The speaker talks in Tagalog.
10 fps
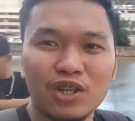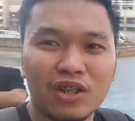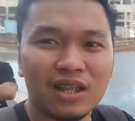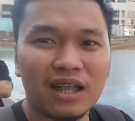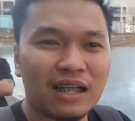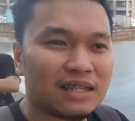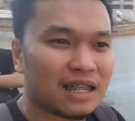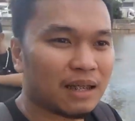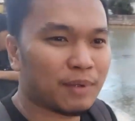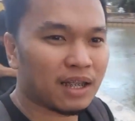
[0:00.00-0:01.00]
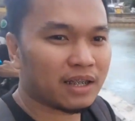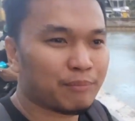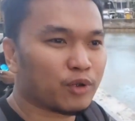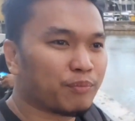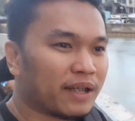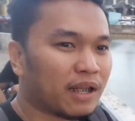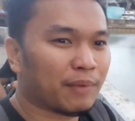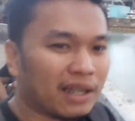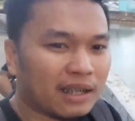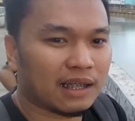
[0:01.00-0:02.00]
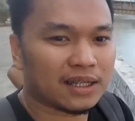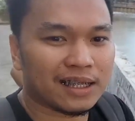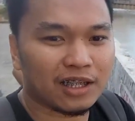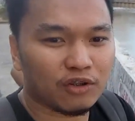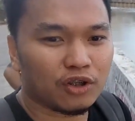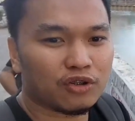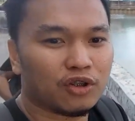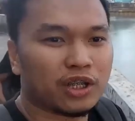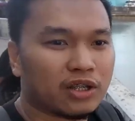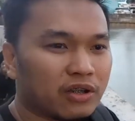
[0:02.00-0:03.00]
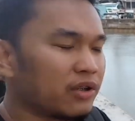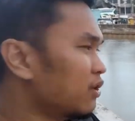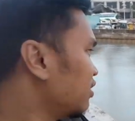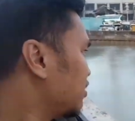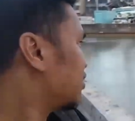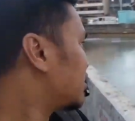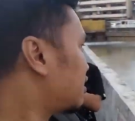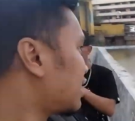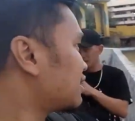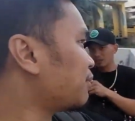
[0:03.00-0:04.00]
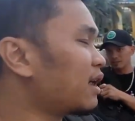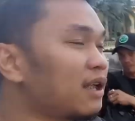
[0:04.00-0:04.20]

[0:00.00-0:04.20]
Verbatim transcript: shout out talaga sa malaking improvement ng Maynila. Sana tuloy-tuloy na to. At sa